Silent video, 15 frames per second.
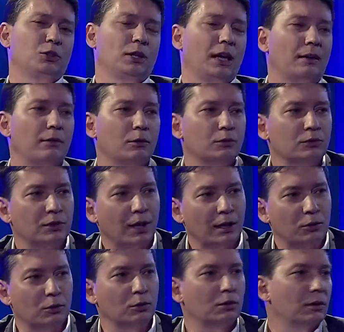olhava com
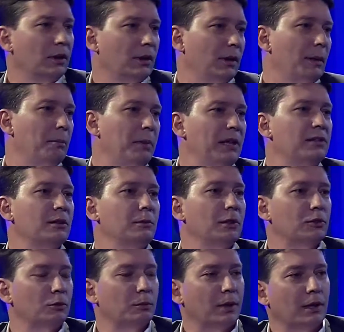certo pessimismo para